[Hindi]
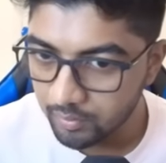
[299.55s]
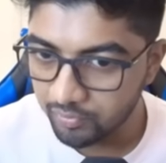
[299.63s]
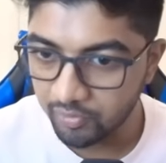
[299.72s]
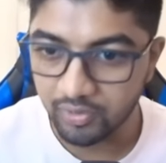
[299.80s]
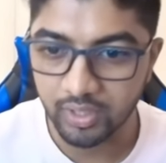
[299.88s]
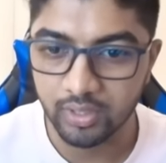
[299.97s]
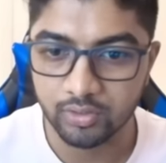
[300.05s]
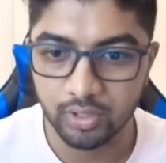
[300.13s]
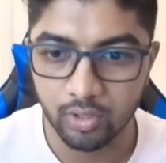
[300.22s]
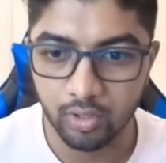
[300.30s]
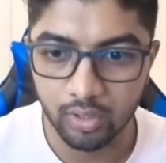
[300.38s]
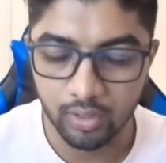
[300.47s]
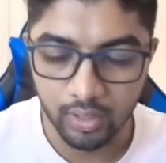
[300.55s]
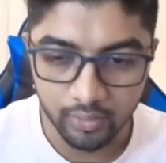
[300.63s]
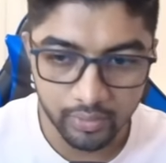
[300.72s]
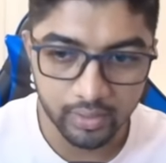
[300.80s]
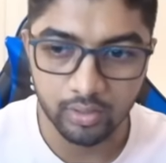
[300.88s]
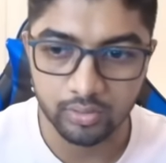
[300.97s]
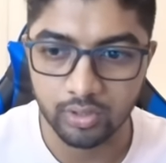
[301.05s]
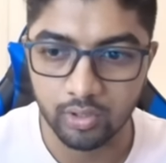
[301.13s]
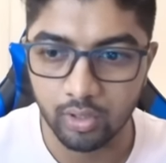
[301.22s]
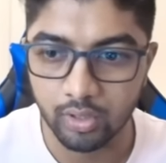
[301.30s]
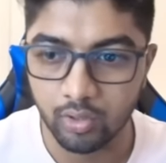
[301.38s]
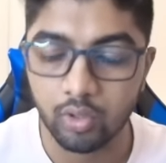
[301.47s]
फिफ्टी थाउजेंड डॉलर हंड्रेड थाउजेंड
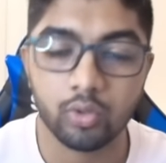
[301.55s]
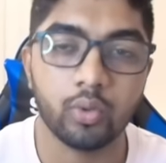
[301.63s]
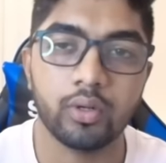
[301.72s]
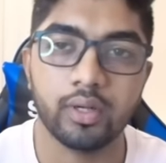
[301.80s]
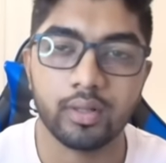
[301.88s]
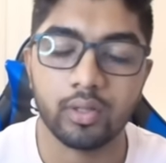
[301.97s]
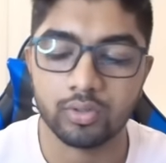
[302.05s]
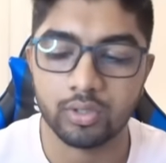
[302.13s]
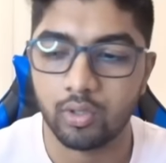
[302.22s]
डॉलर और टू हंड्रेड थाउजेंड